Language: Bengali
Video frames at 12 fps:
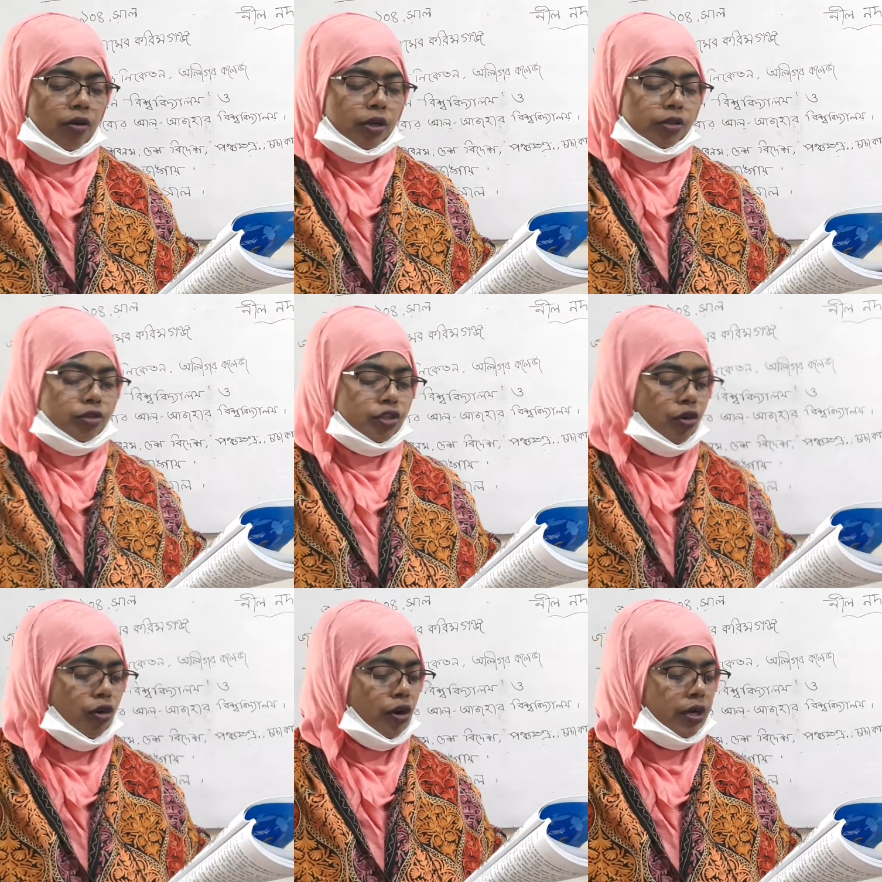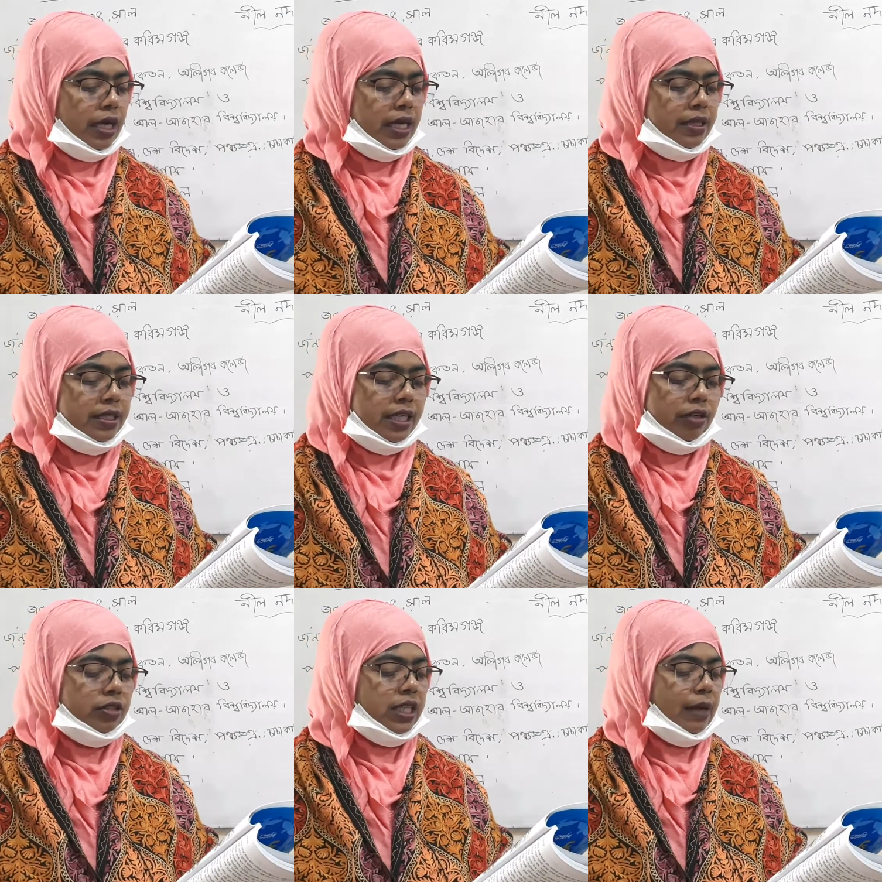অথচ হঠাৎ
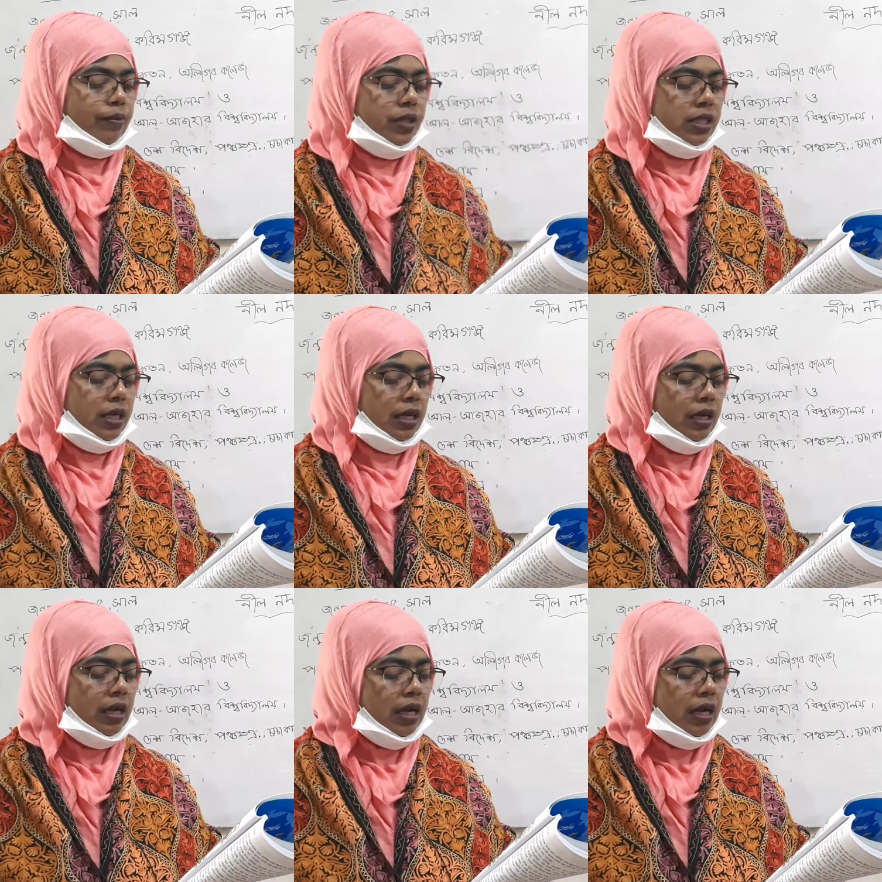যেন ঝাপসা